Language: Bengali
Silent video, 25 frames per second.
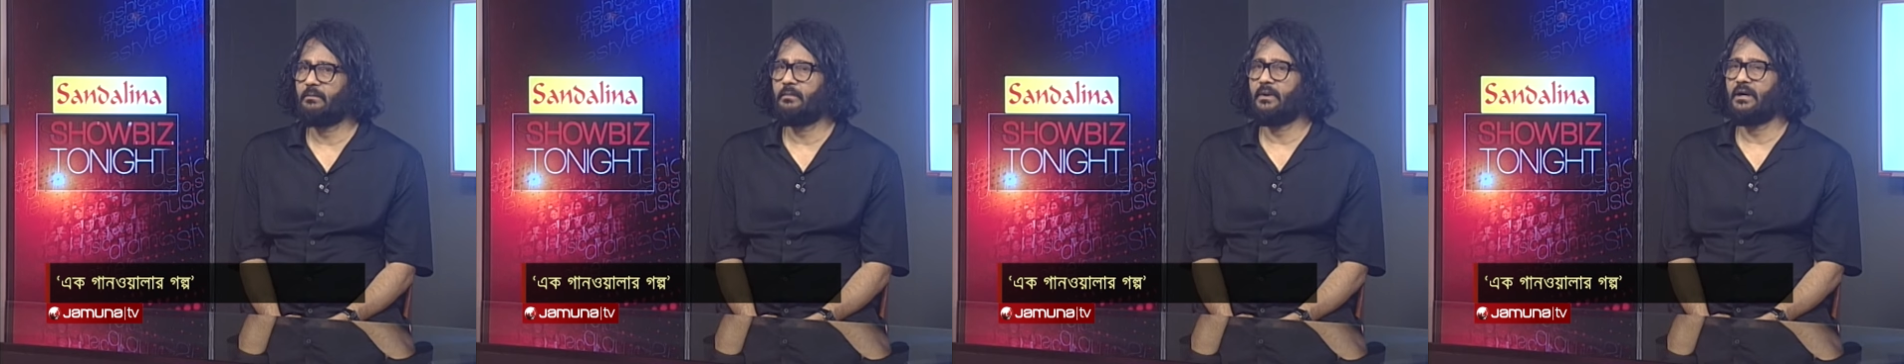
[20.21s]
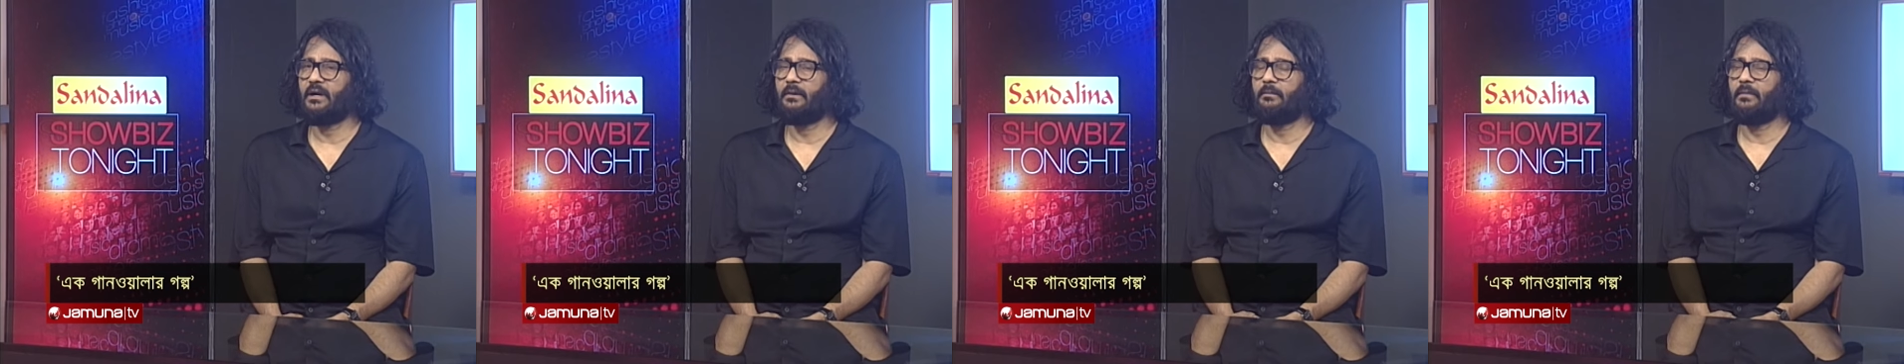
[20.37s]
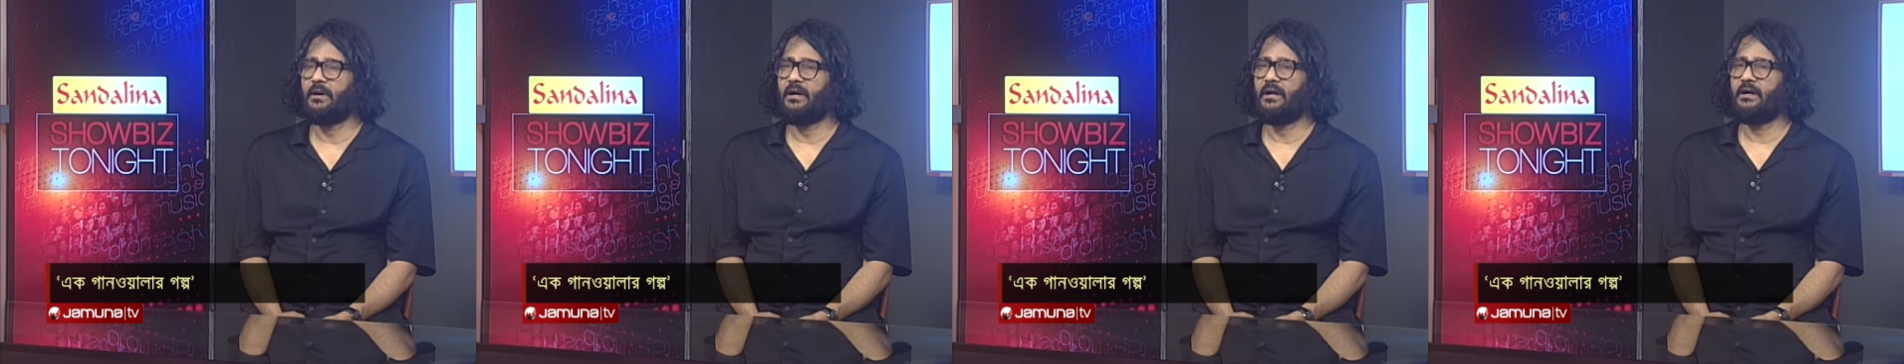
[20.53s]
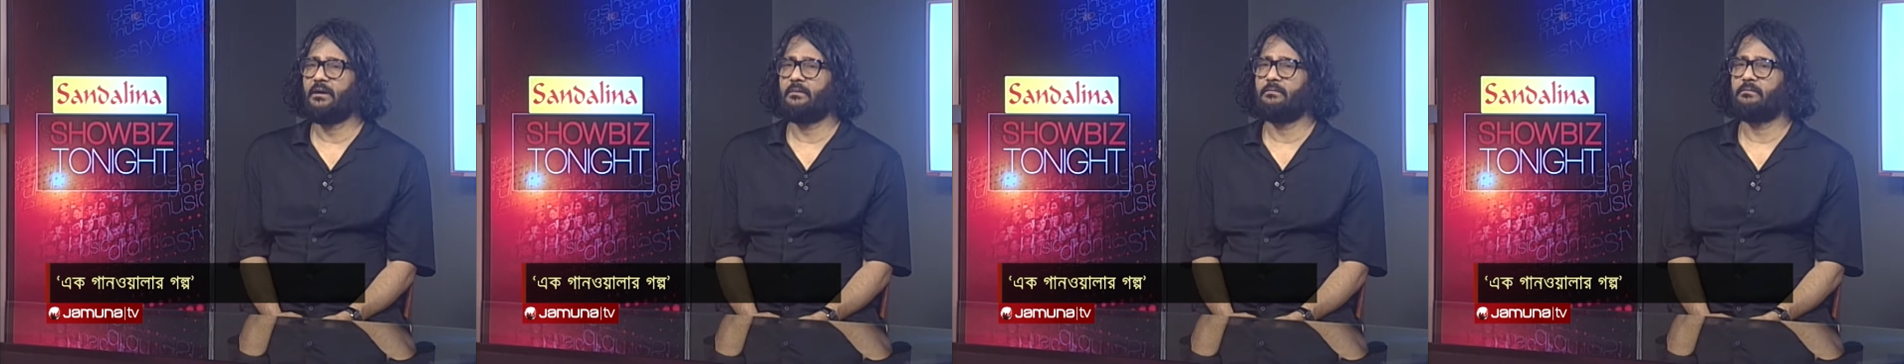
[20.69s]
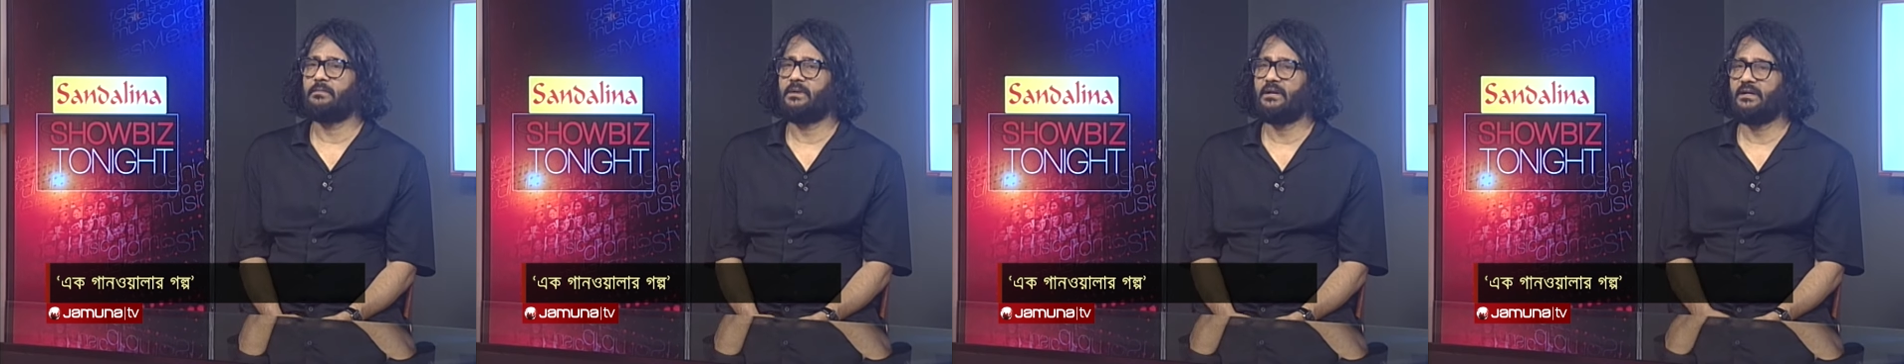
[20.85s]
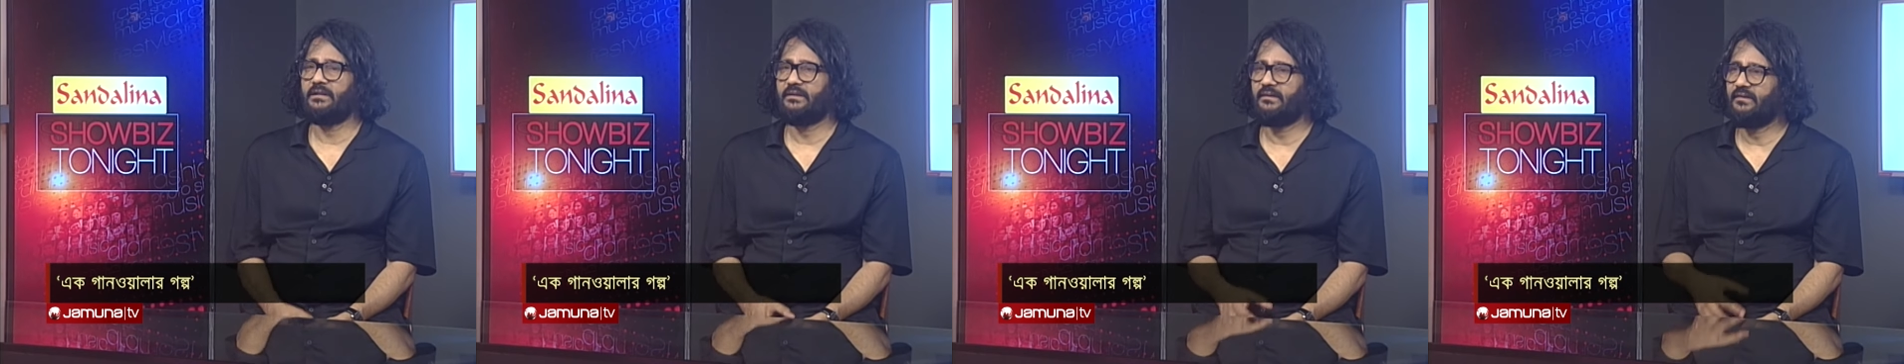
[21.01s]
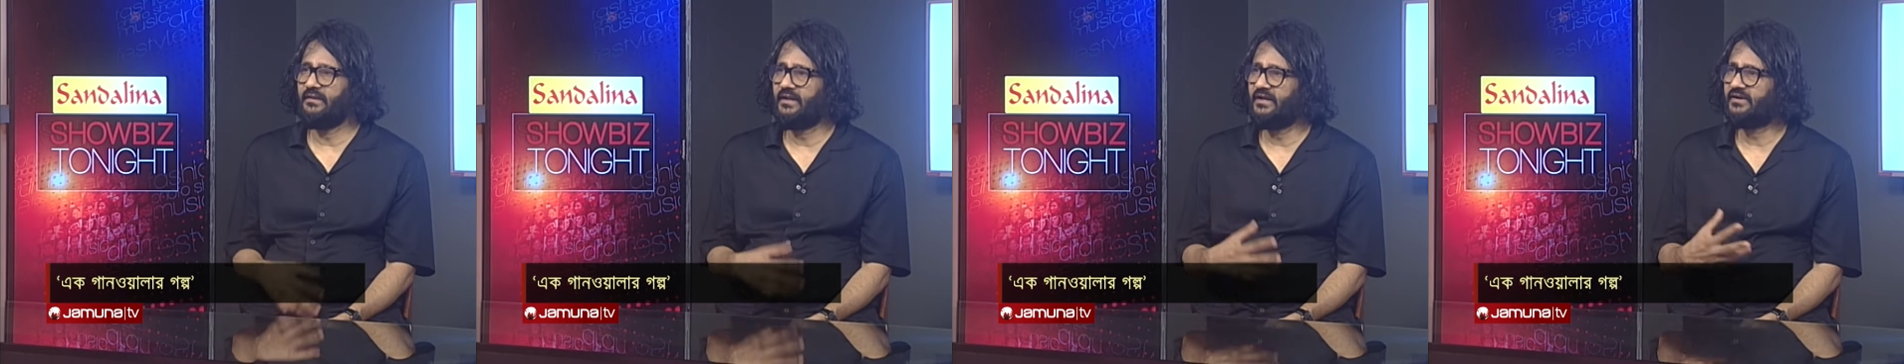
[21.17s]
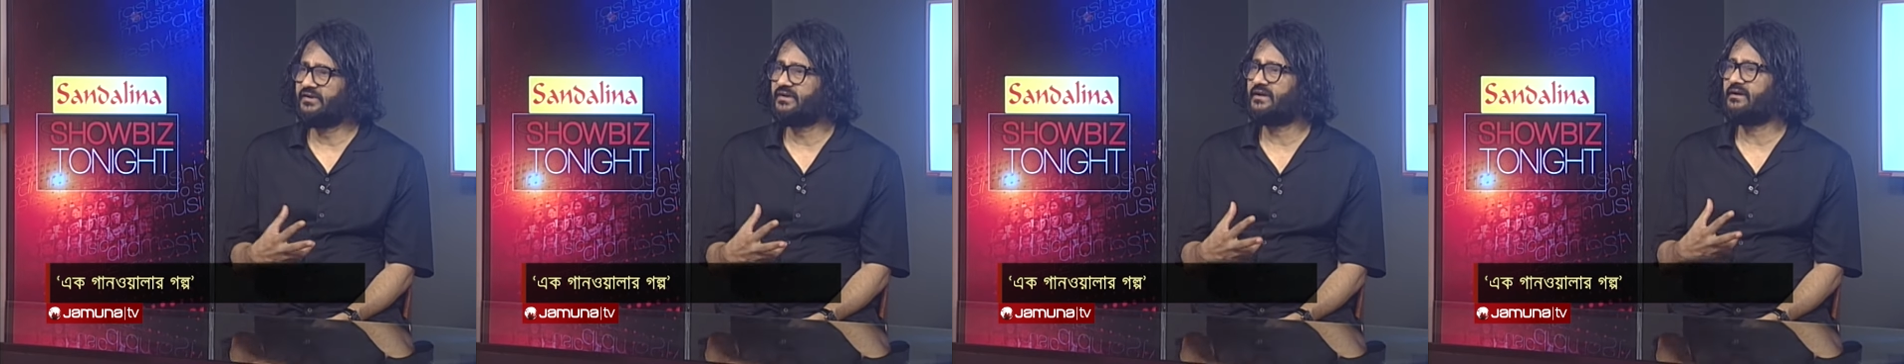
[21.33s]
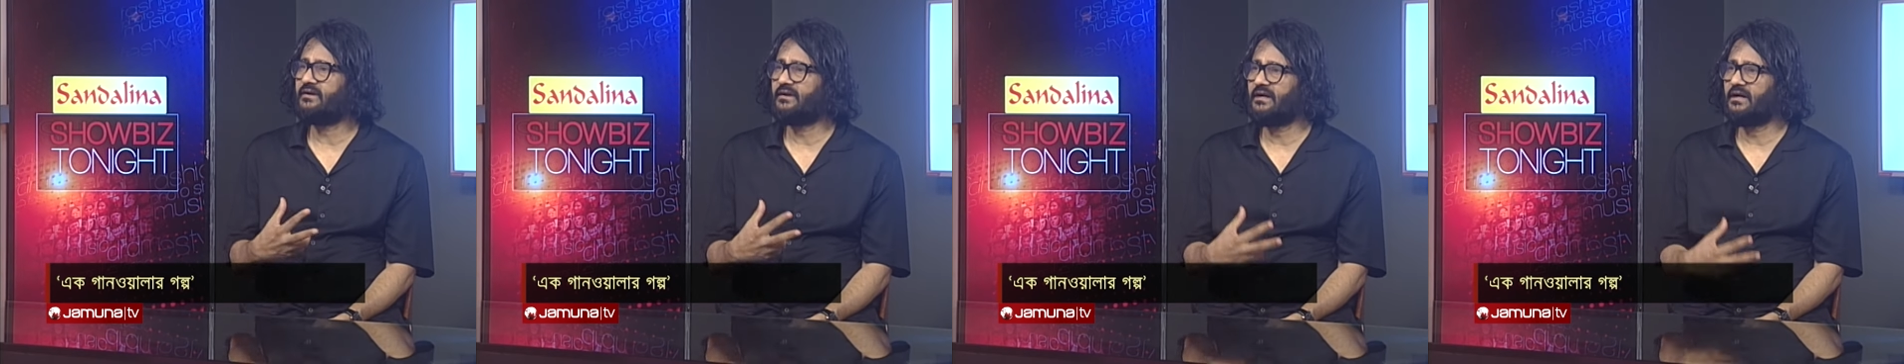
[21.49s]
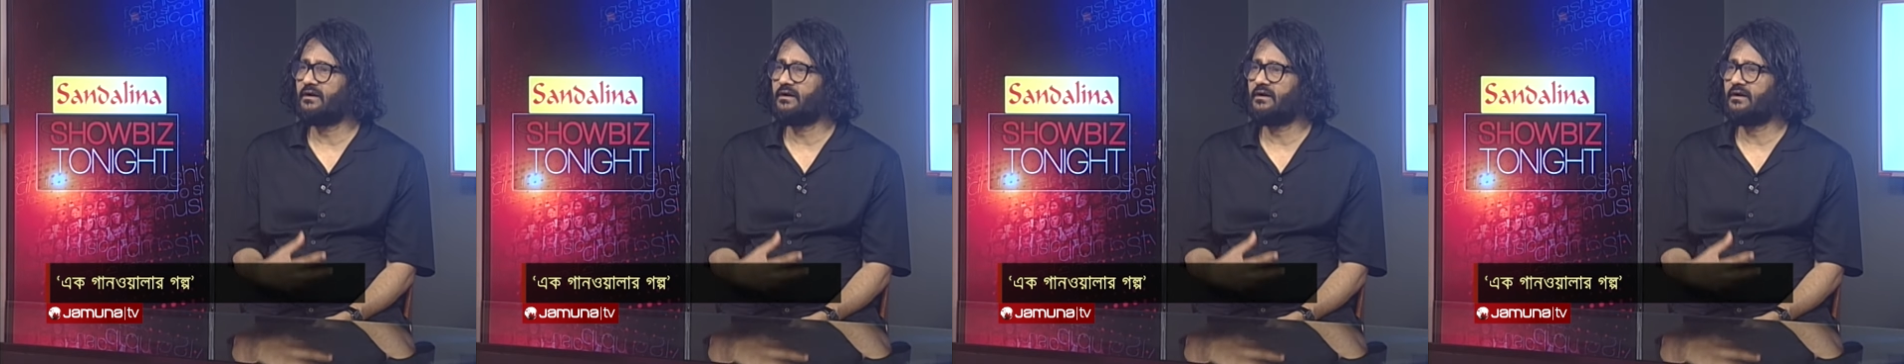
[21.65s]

বাবা বা দেশের